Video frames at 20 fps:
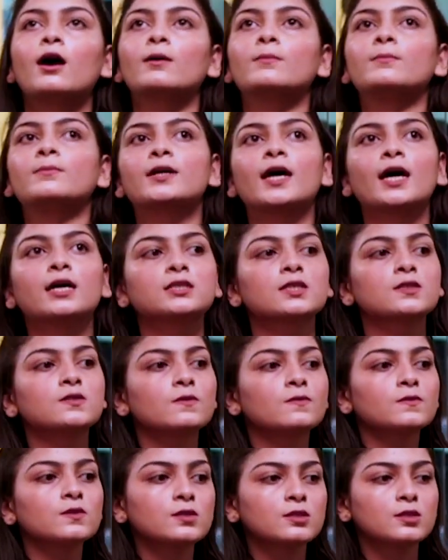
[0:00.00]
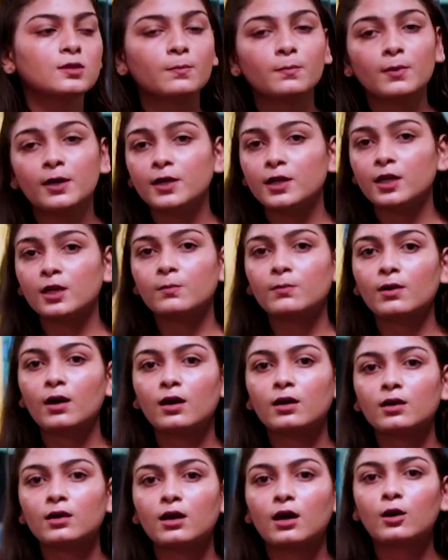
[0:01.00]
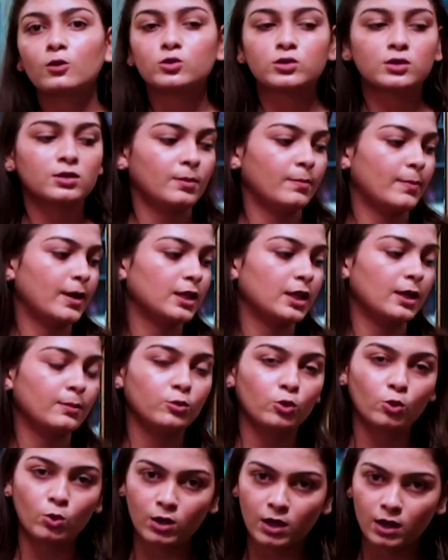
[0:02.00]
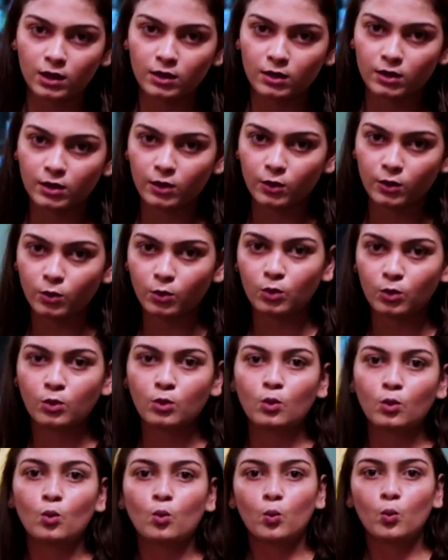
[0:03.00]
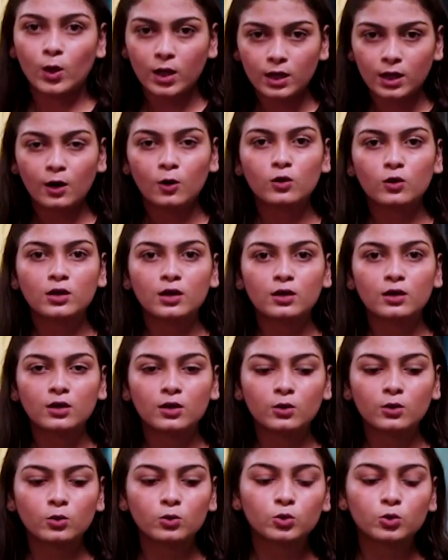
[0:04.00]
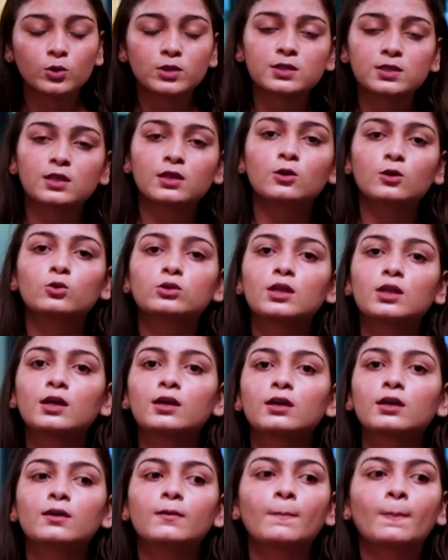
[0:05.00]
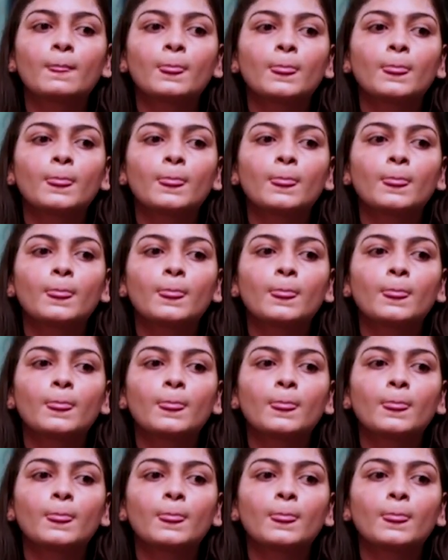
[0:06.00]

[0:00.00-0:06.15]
आप डाइजेस्टिव सिस्टम मेंटेन में आ गया उसके बाद आप योगा कर रहे हो वर्कआउट कर रहे हो तो इससे ये होता है कि